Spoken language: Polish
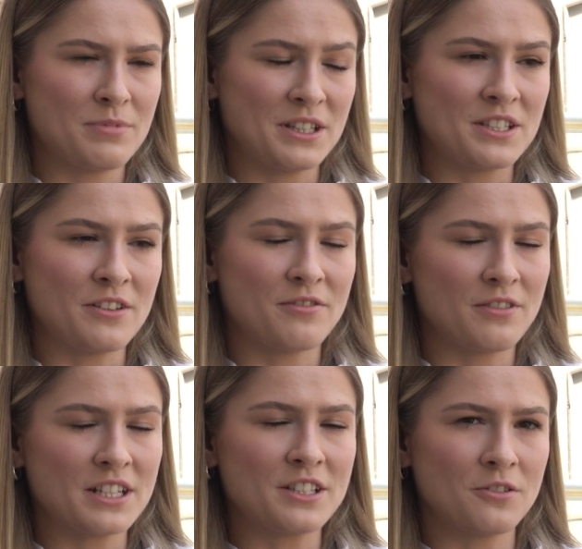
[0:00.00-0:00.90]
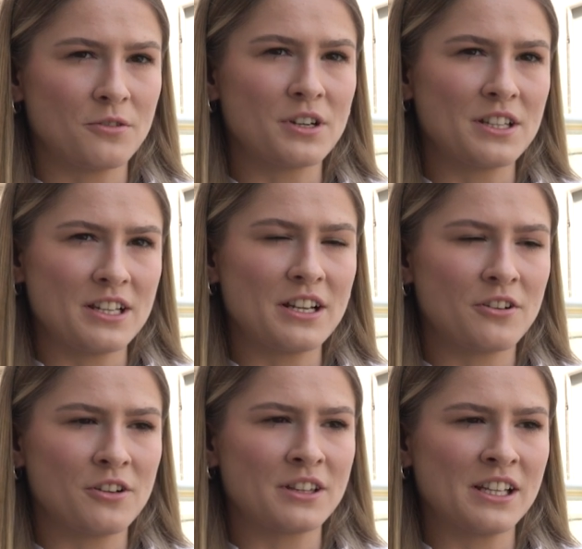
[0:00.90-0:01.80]
praktycznie w każdej konkurencji
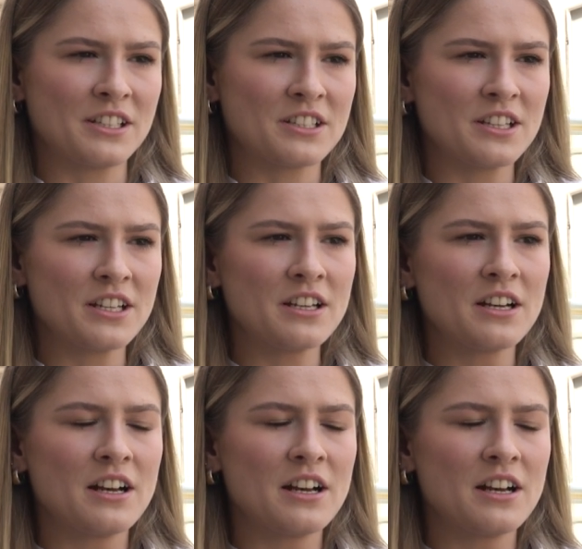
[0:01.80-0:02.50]
lekkoatletycznej.